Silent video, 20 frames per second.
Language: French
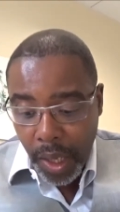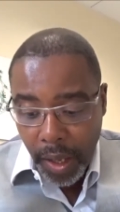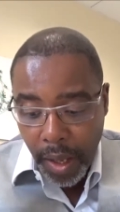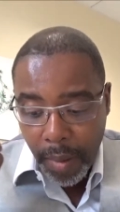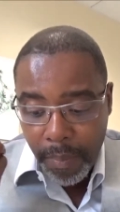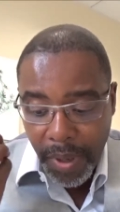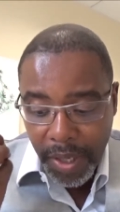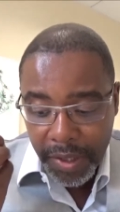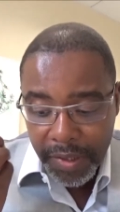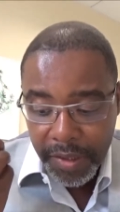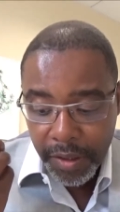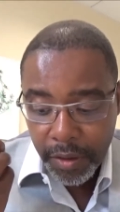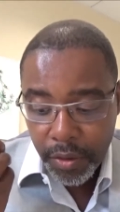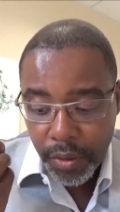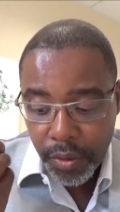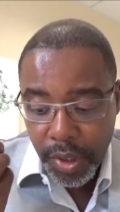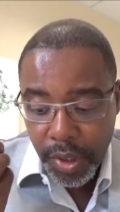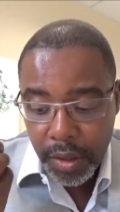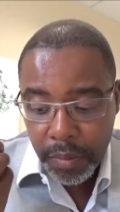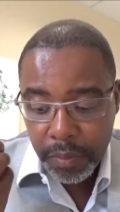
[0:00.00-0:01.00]
À partir de
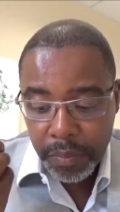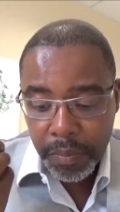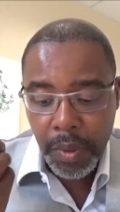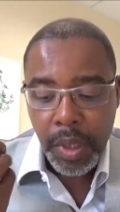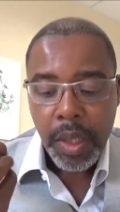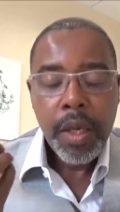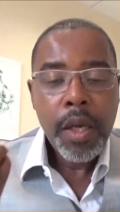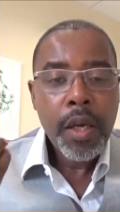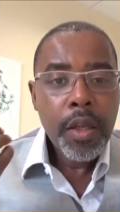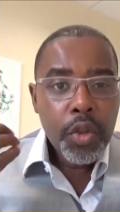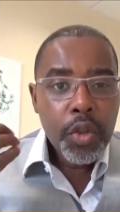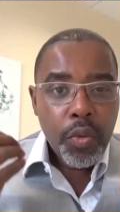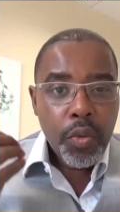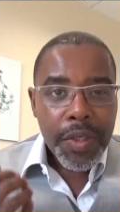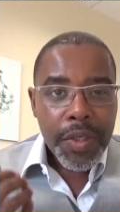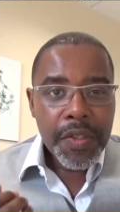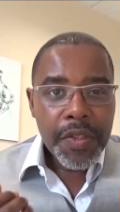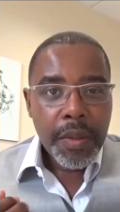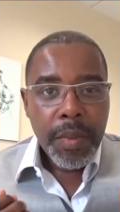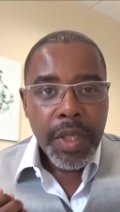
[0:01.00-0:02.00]
là,
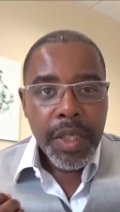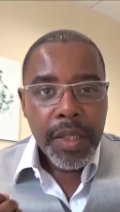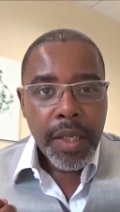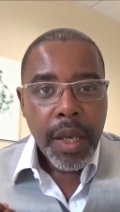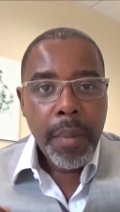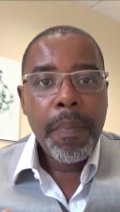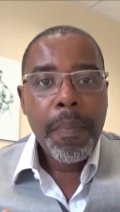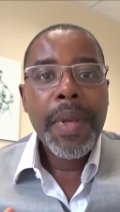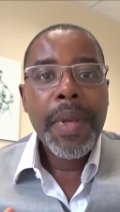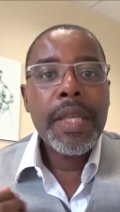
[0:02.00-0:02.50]
troisième étape,